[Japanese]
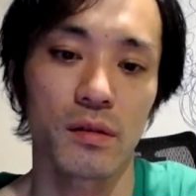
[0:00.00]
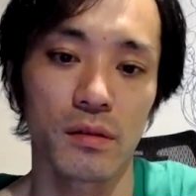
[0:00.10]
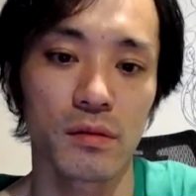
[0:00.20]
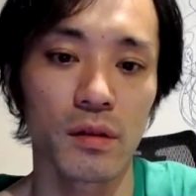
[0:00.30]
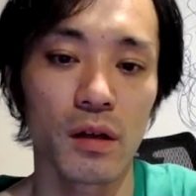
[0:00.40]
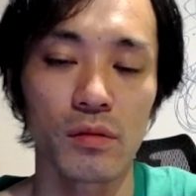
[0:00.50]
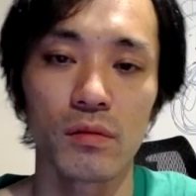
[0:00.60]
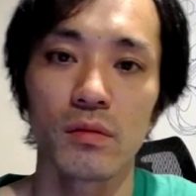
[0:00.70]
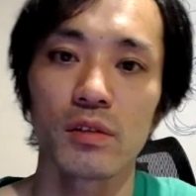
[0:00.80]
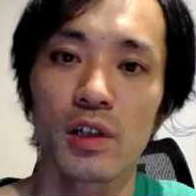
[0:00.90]
うん、あ
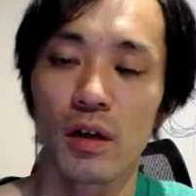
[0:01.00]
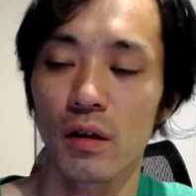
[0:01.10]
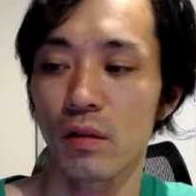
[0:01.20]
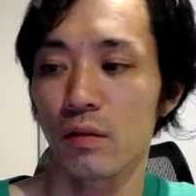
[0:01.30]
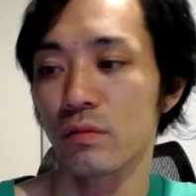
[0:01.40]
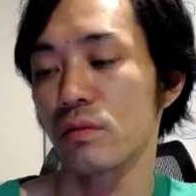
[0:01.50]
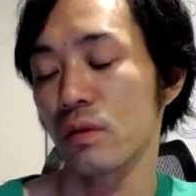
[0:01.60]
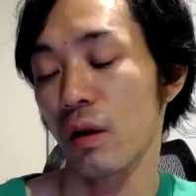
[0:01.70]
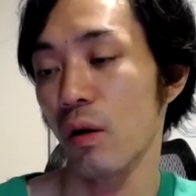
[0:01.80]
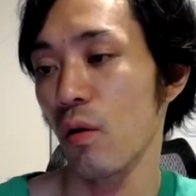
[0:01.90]
のじゃあ
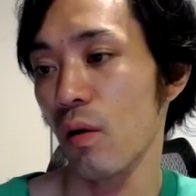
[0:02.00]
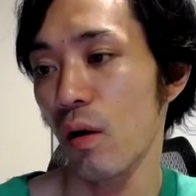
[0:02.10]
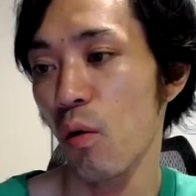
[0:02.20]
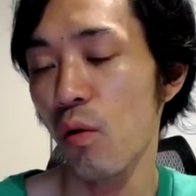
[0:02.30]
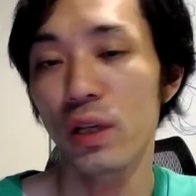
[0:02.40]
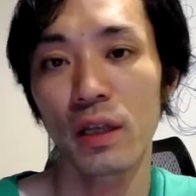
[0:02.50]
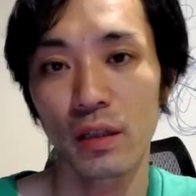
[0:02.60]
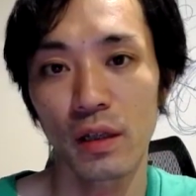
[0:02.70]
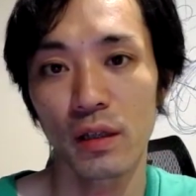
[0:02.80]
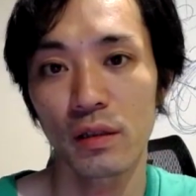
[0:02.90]
本屋
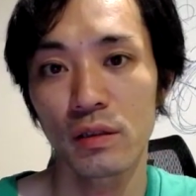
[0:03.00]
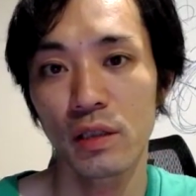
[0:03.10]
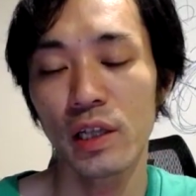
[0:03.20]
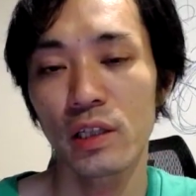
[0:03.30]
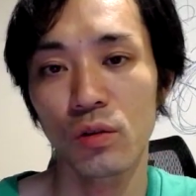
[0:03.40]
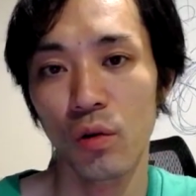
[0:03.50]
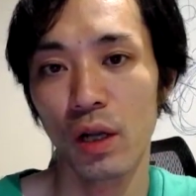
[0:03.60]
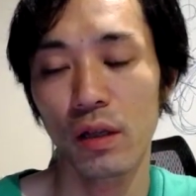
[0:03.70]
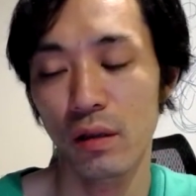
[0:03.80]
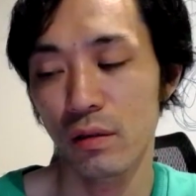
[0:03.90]
で手に取
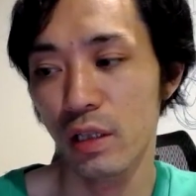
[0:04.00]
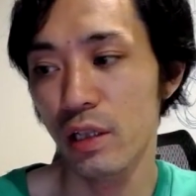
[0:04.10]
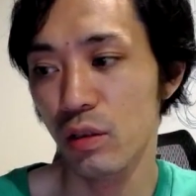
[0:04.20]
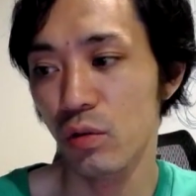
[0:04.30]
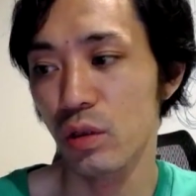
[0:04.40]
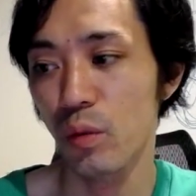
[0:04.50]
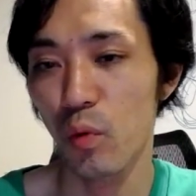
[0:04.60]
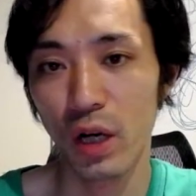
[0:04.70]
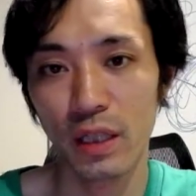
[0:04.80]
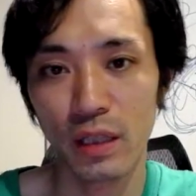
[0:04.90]
ら手に取って
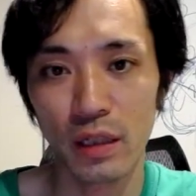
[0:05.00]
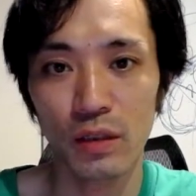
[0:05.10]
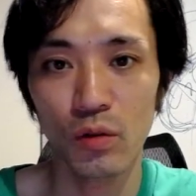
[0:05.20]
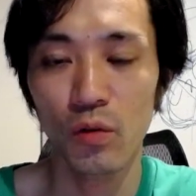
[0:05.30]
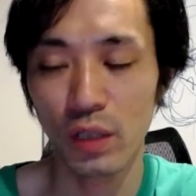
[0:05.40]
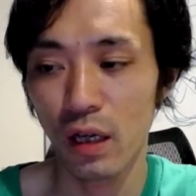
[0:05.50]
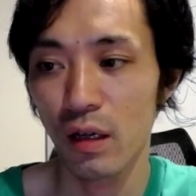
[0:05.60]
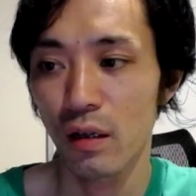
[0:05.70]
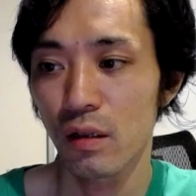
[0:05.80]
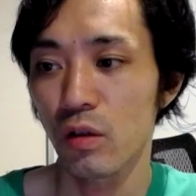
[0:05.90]
もらいたいような
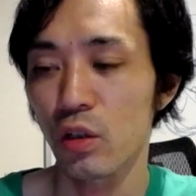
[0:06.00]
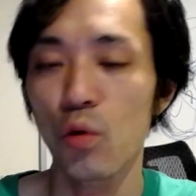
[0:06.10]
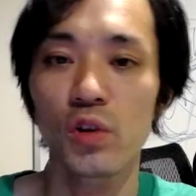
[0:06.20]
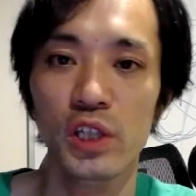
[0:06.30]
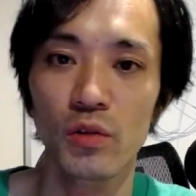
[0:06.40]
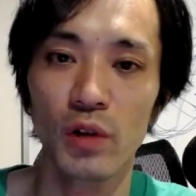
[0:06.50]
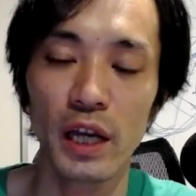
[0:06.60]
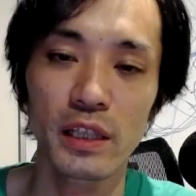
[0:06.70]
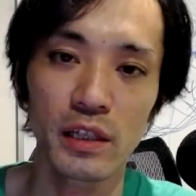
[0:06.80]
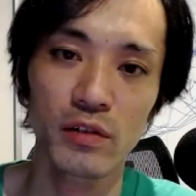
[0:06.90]
表紙の
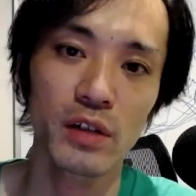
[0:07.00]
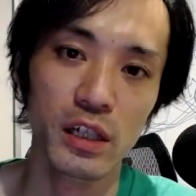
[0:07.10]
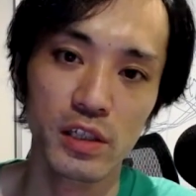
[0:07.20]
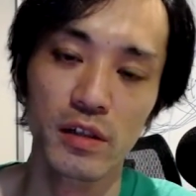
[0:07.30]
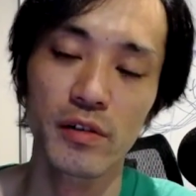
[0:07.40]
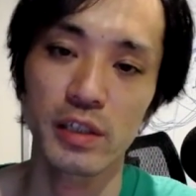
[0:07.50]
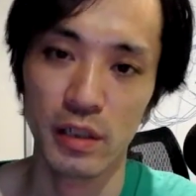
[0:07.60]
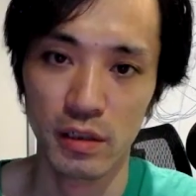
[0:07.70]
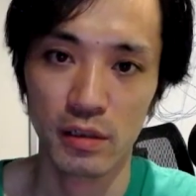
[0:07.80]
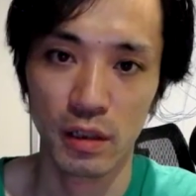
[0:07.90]
ライティングがしてるわけじゃ
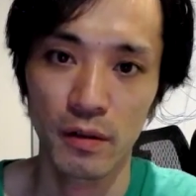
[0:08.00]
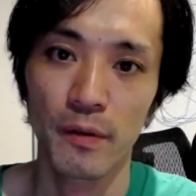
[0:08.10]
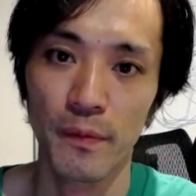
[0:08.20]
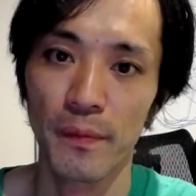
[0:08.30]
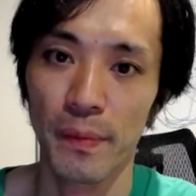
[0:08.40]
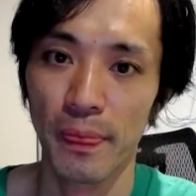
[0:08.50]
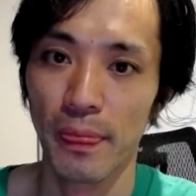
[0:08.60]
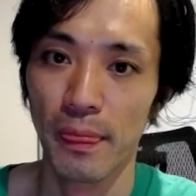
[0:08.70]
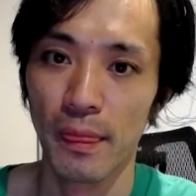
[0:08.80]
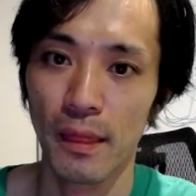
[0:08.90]
ないですか。
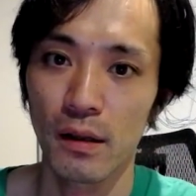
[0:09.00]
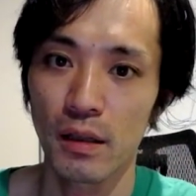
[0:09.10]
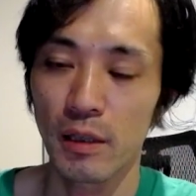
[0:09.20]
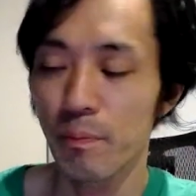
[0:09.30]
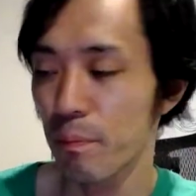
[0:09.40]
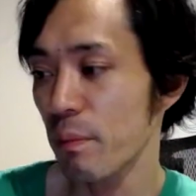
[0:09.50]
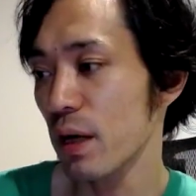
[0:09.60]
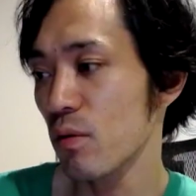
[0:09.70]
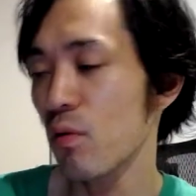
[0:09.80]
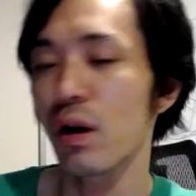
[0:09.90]
いっぱ
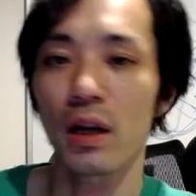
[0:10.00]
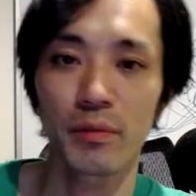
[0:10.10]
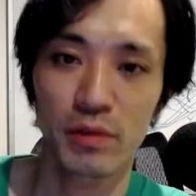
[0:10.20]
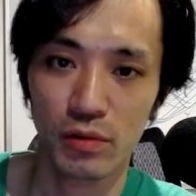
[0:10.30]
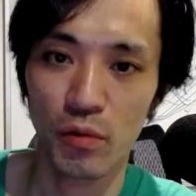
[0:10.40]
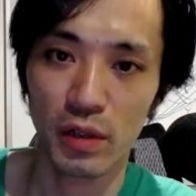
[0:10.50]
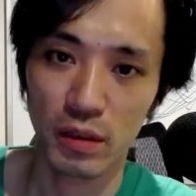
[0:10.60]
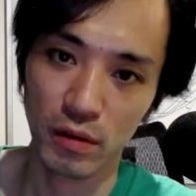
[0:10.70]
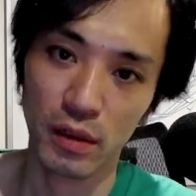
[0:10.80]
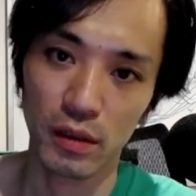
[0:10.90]
い本があります、本屋の
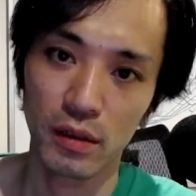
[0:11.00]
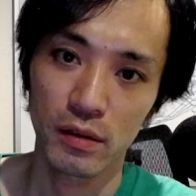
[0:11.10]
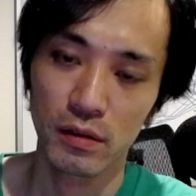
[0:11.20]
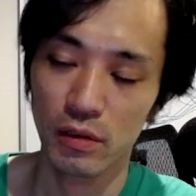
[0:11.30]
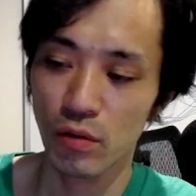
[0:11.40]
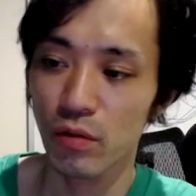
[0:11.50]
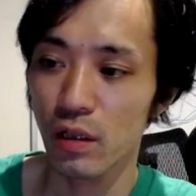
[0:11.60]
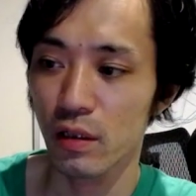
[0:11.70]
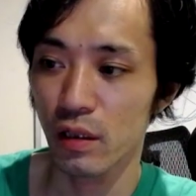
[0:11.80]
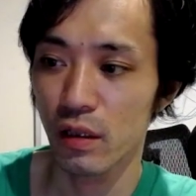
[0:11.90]
中で。で、その
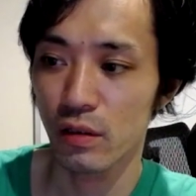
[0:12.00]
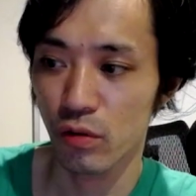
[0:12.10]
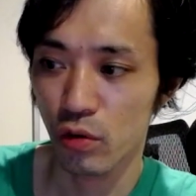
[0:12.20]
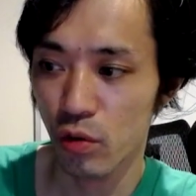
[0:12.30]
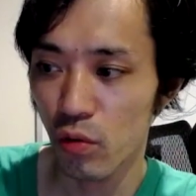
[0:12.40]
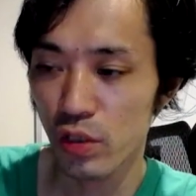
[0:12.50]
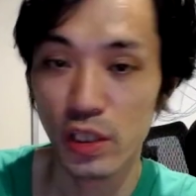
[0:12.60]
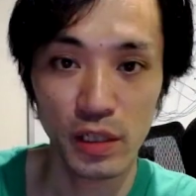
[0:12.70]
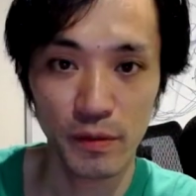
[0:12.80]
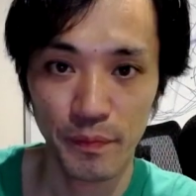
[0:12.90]
中で、その表
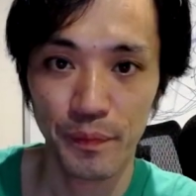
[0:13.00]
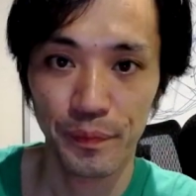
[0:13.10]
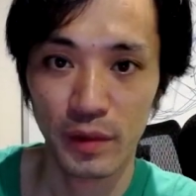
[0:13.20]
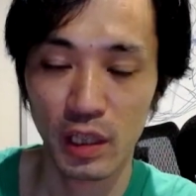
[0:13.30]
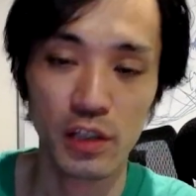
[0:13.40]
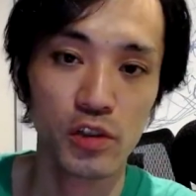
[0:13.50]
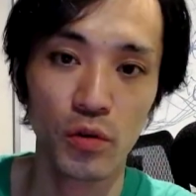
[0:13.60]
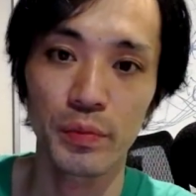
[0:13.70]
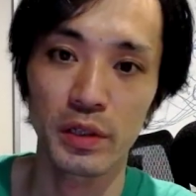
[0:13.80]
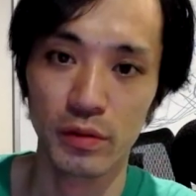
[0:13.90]
紙、
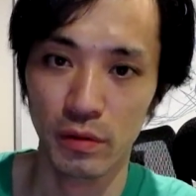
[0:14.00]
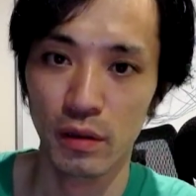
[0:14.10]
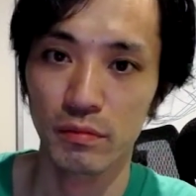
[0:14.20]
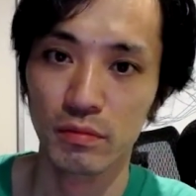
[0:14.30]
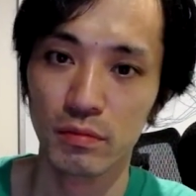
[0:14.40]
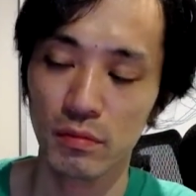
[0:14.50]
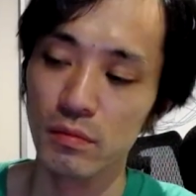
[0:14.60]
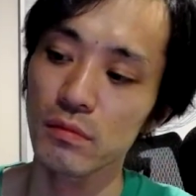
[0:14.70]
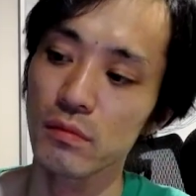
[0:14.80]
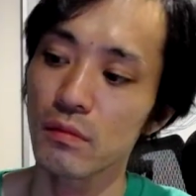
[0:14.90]
キャッチコピーですよね。
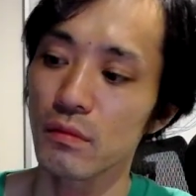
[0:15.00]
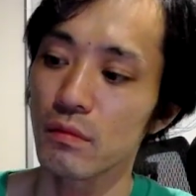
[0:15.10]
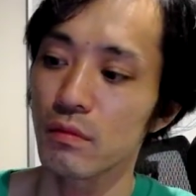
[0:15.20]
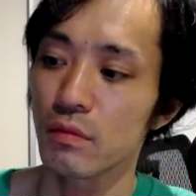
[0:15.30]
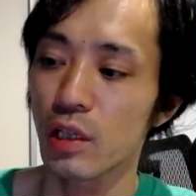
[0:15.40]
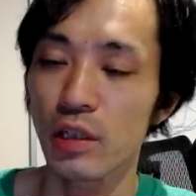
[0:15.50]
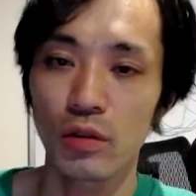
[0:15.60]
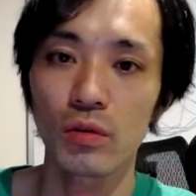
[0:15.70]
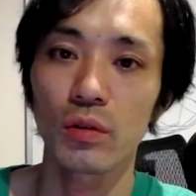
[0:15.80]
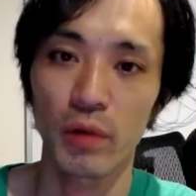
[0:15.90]
手に
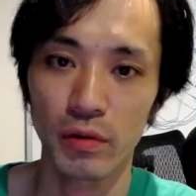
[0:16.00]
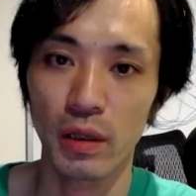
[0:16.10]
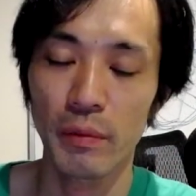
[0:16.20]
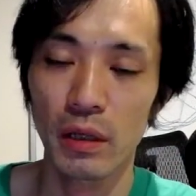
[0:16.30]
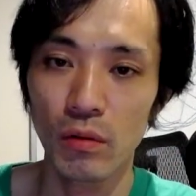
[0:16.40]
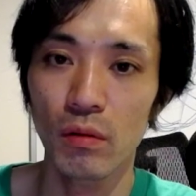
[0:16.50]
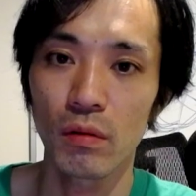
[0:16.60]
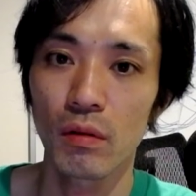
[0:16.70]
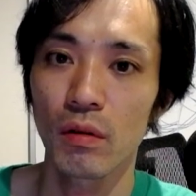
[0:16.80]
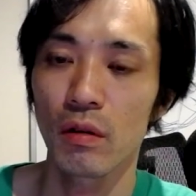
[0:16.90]
取ってもらうための
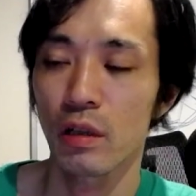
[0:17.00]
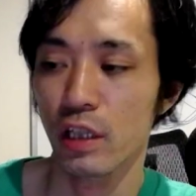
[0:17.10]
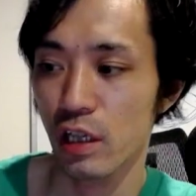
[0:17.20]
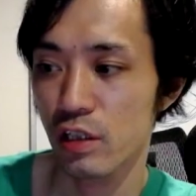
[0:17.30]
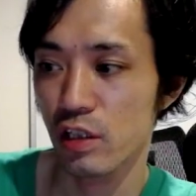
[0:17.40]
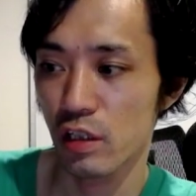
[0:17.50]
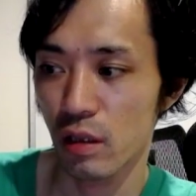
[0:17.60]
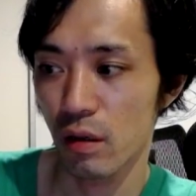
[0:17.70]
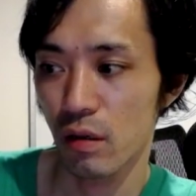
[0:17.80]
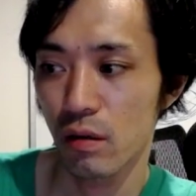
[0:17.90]
キャッチー
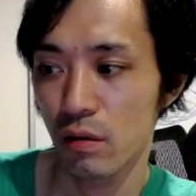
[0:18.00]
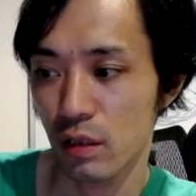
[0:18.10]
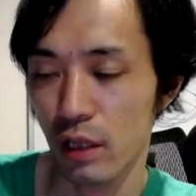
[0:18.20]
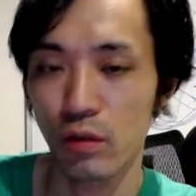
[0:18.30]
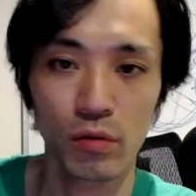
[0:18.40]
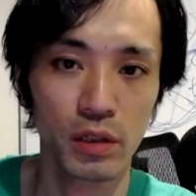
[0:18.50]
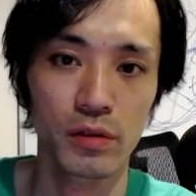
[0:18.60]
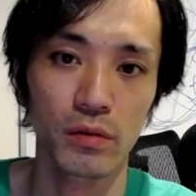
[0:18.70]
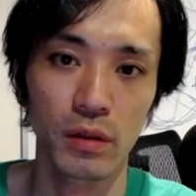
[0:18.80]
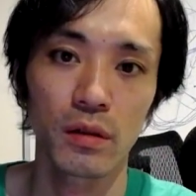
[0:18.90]
なタイトルで
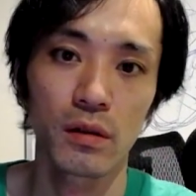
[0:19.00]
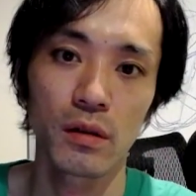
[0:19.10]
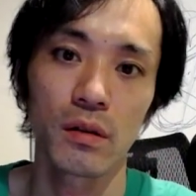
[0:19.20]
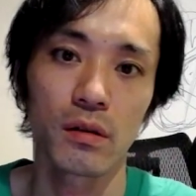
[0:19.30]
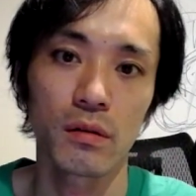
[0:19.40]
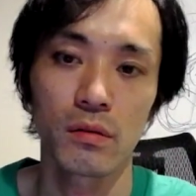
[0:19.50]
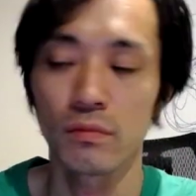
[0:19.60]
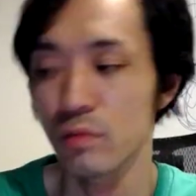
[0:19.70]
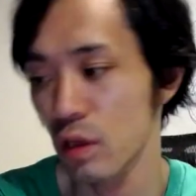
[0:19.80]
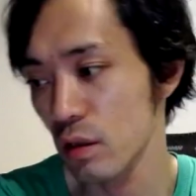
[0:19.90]
すよね。
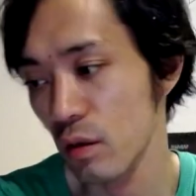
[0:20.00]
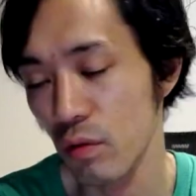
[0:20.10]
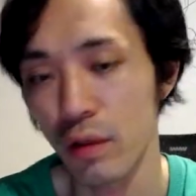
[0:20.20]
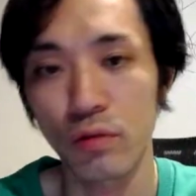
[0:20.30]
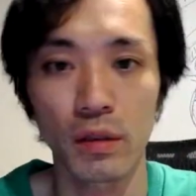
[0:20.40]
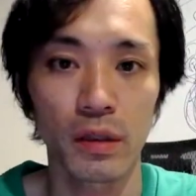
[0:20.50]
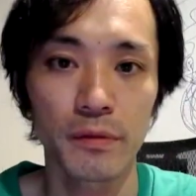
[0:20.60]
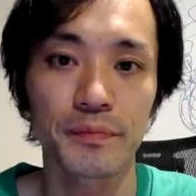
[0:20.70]
んなんだこれとかね。